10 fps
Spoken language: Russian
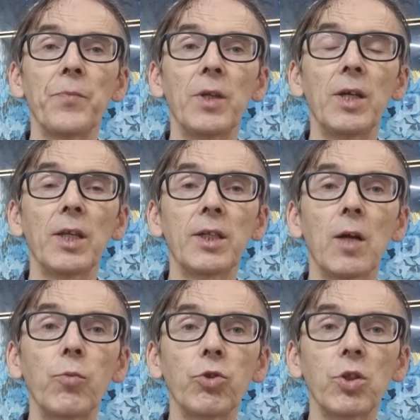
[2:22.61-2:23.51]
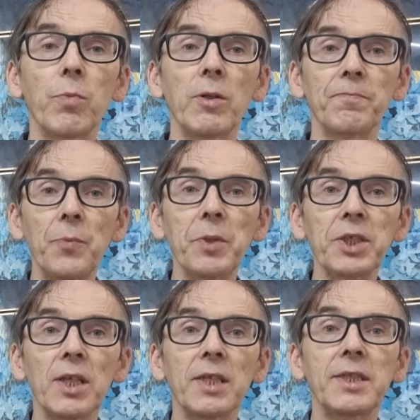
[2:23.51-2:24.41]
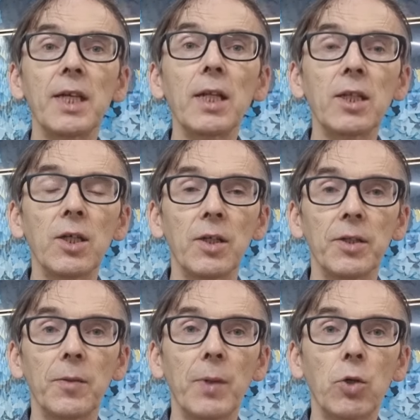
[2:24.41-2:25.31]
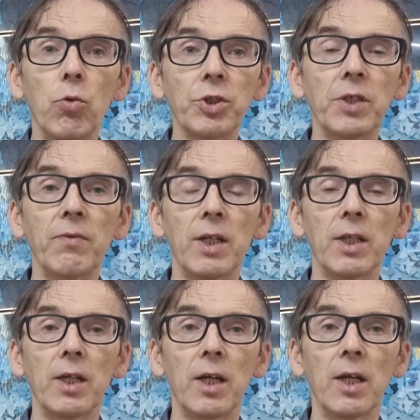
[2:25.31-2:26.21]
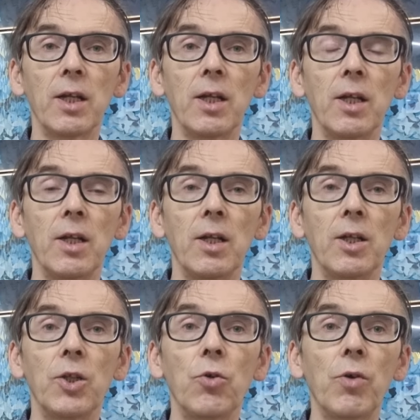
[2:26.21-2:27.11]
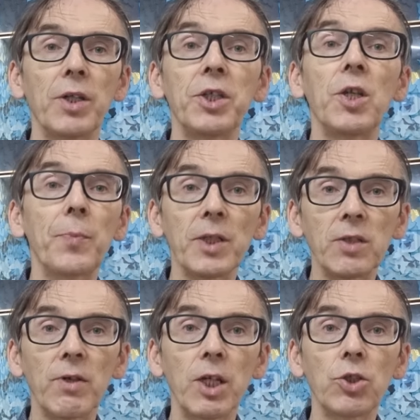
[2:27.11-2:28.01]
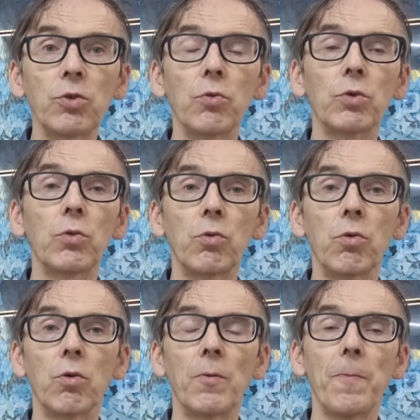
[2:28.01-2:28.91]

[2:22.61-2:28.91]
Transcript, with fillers: Иоанн как будто бы написал отдельные, не похожие Евангелия, но они не противоречат друг другу.